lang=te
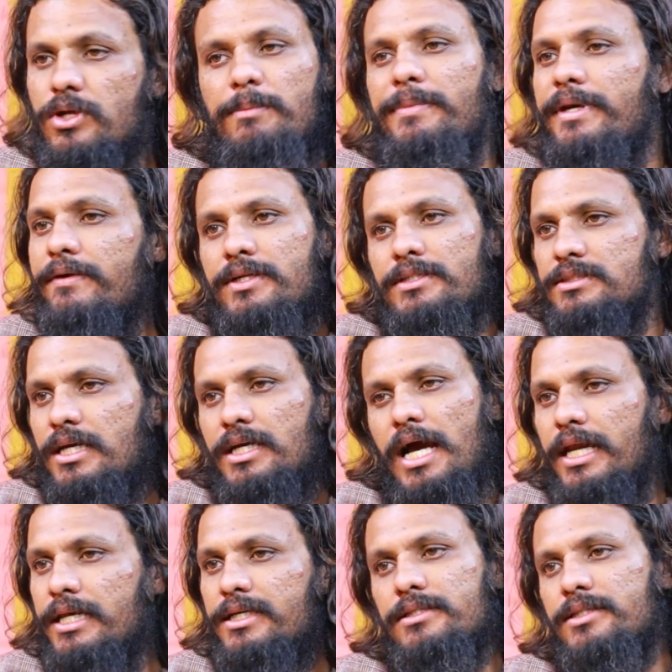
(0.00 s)
సో నేను బేవర్స్గా
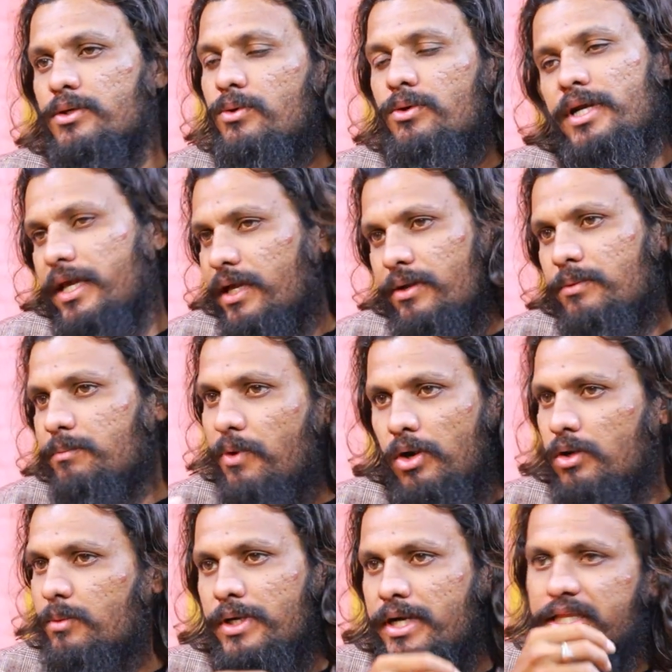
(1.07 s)
ఖాళీగా తిరుగుంటే
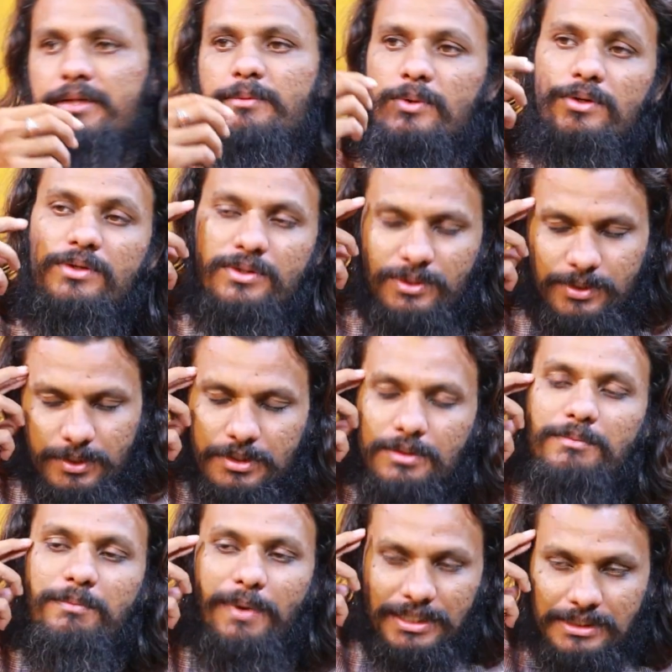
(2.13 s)
ప్రాబ్లం ఉండేదేమో
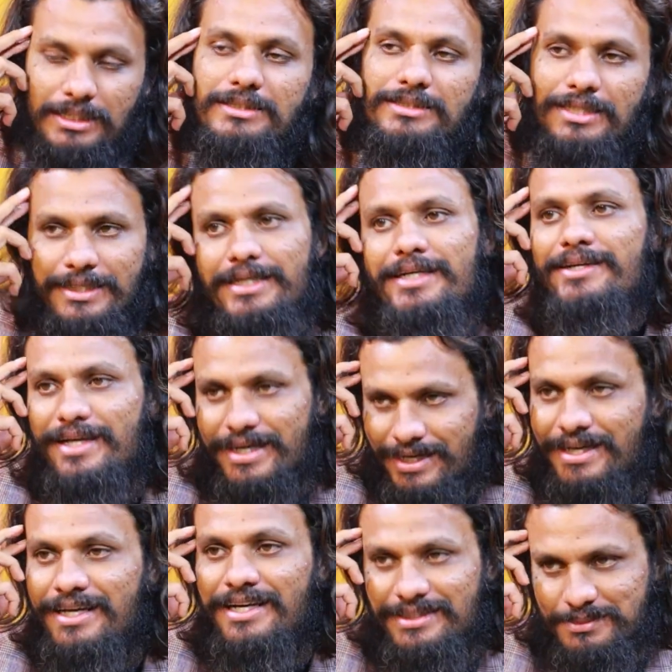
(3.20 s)
పని చేస్తున్నాడు వీడు
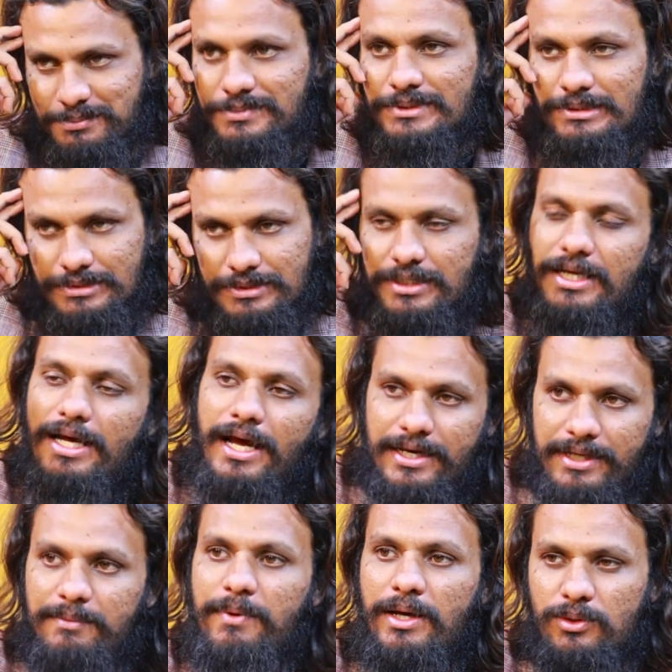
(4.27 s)
ఎక్కడన్నా
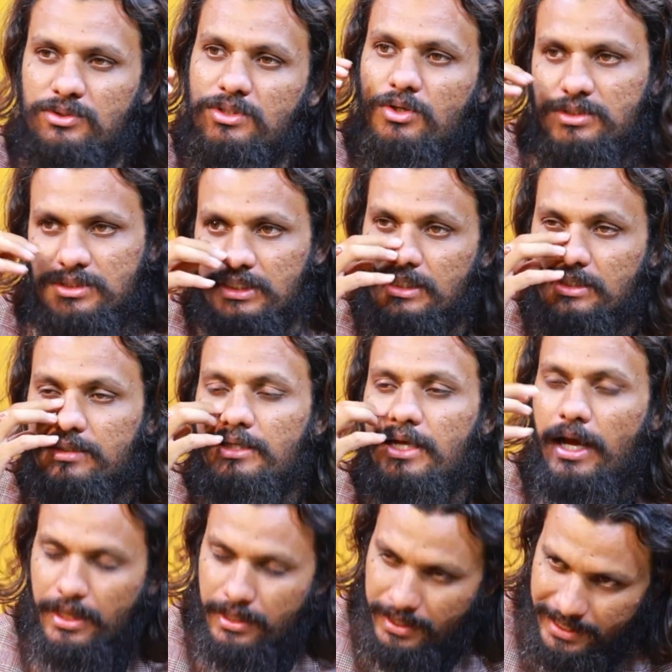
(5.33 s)
అనే భరోసా వచ్చింది
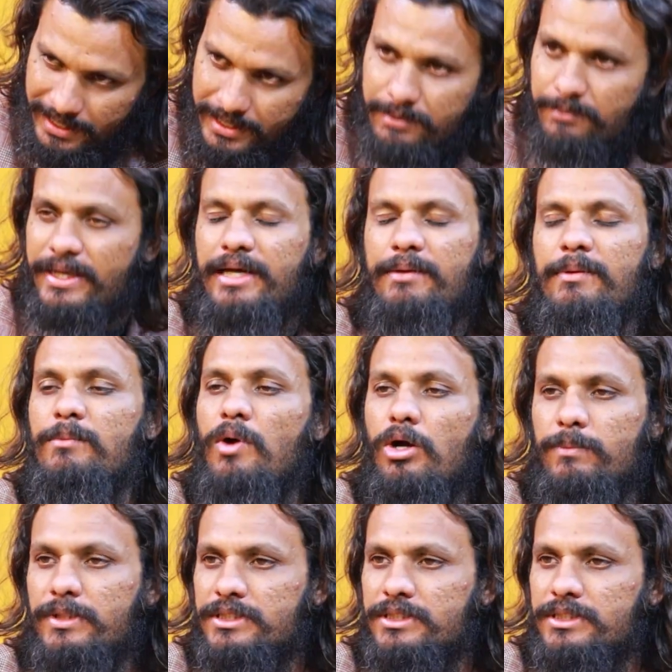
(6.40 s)
అండ్ ఇట్ బికేమ్ అ బ్లాక్